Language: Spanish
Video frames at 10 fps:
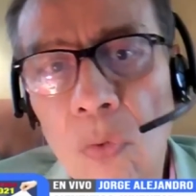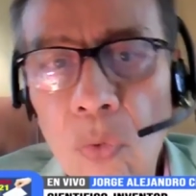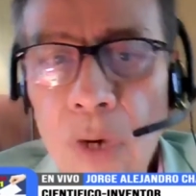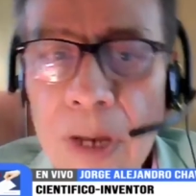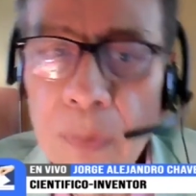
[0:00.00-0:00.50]

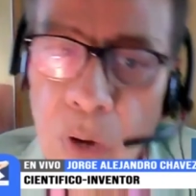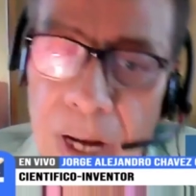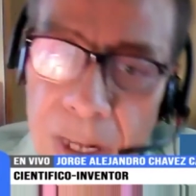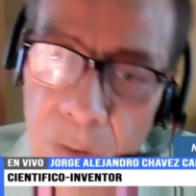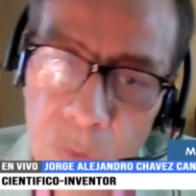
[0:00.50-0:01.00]
Un
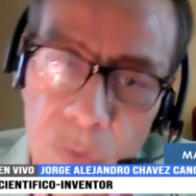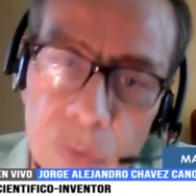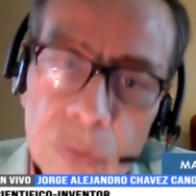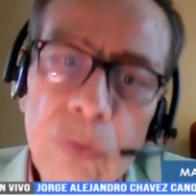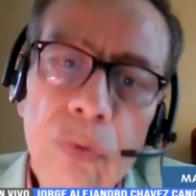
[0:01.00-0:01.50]
abogado,
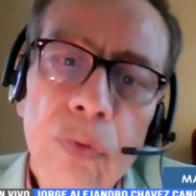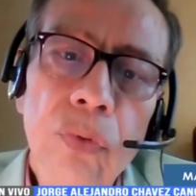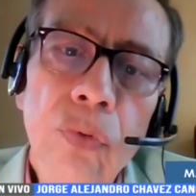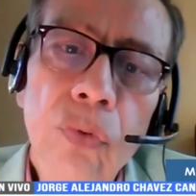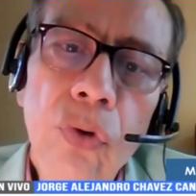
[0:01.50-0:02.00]

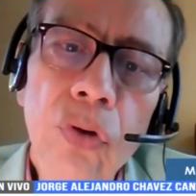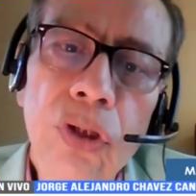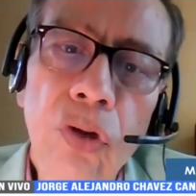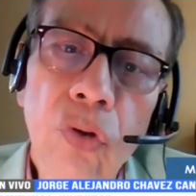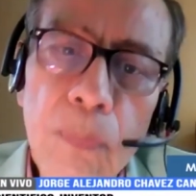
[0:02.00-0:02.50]
un
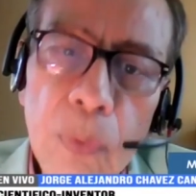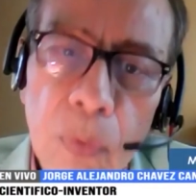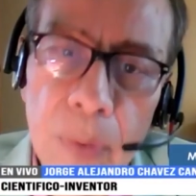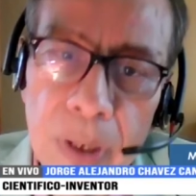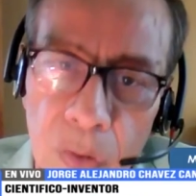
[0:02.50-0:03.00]
contador
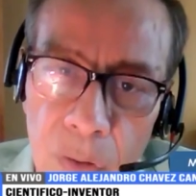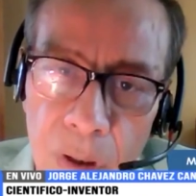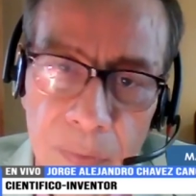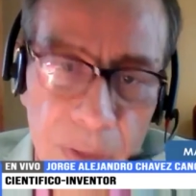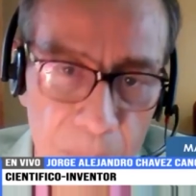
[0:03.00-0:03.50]
público,
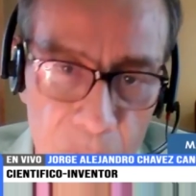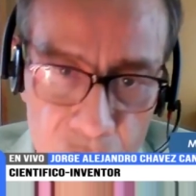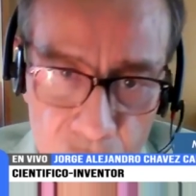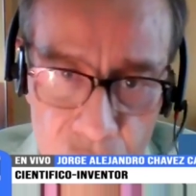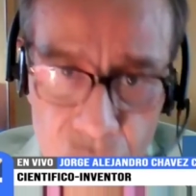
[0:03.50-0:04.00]
Elvira
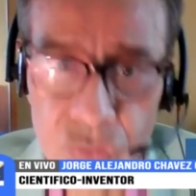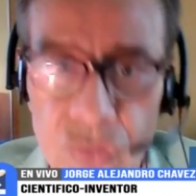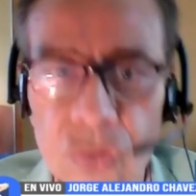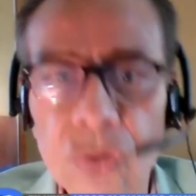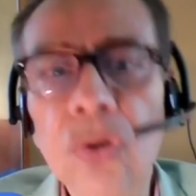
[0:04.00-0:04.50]
Moscoso,
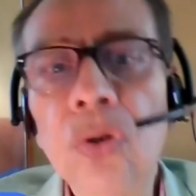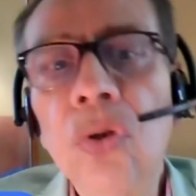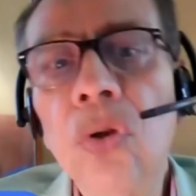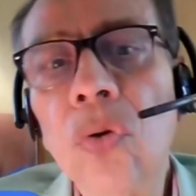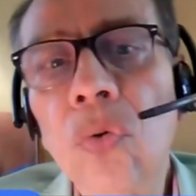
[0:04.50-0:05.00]

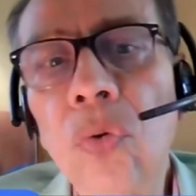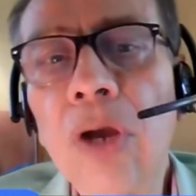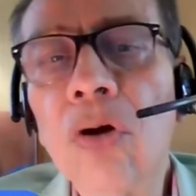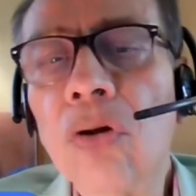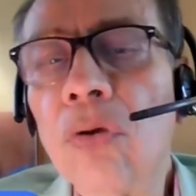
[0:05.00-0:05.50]
un
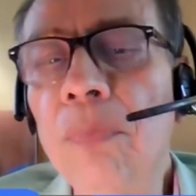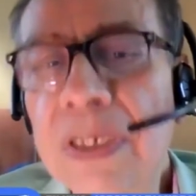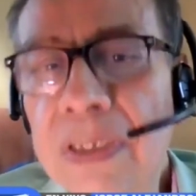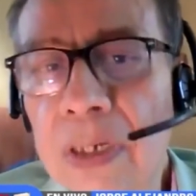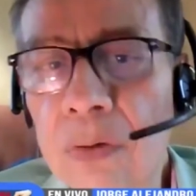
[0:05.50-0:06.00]

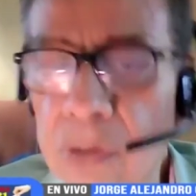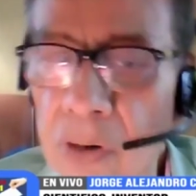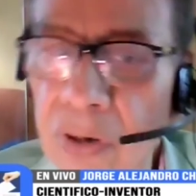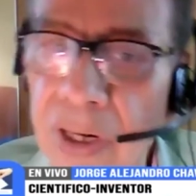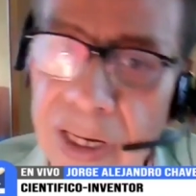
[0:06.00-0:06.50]
economista,
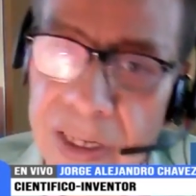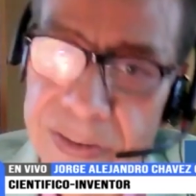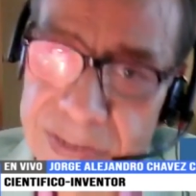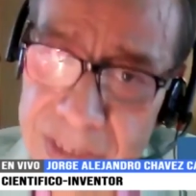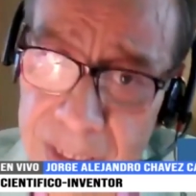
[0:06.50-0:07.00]
Gustavo Guerra
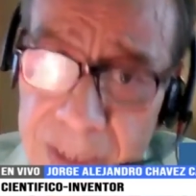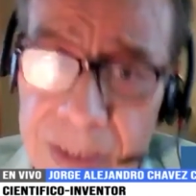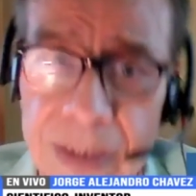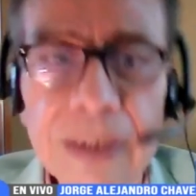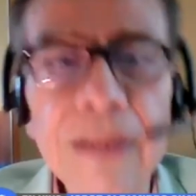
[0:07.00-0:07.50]
García,
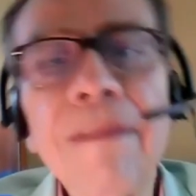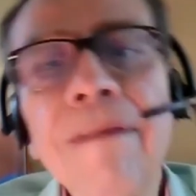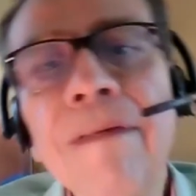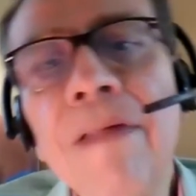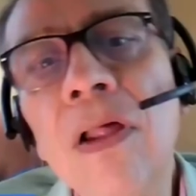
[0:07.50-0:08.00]

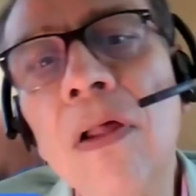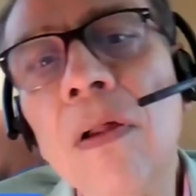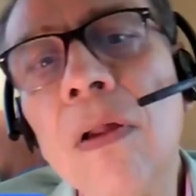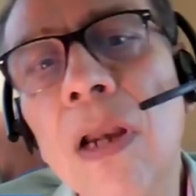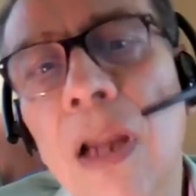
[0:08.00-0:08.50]

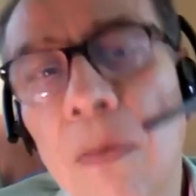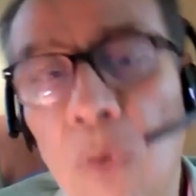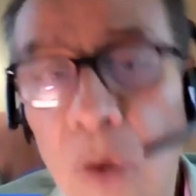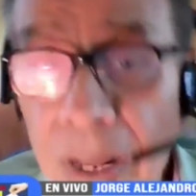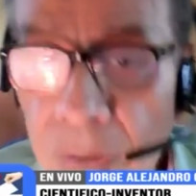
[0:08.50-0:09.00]
el
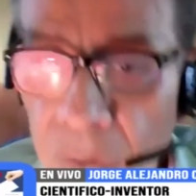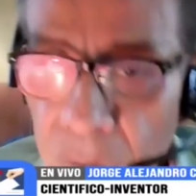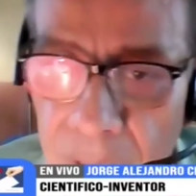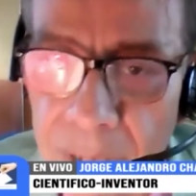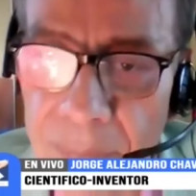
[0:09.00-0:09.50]
abogado
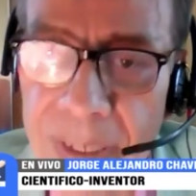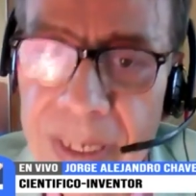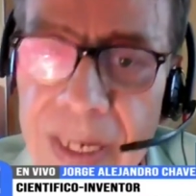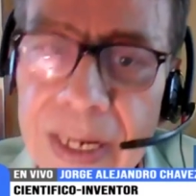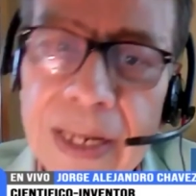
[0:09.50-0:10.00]
Ana
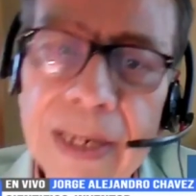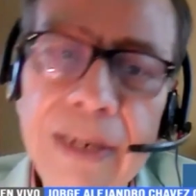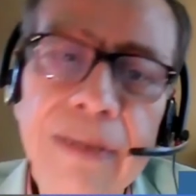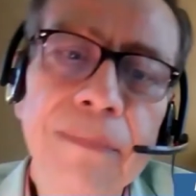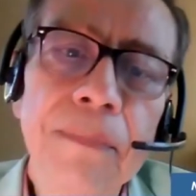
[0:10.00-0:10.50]
María Jara,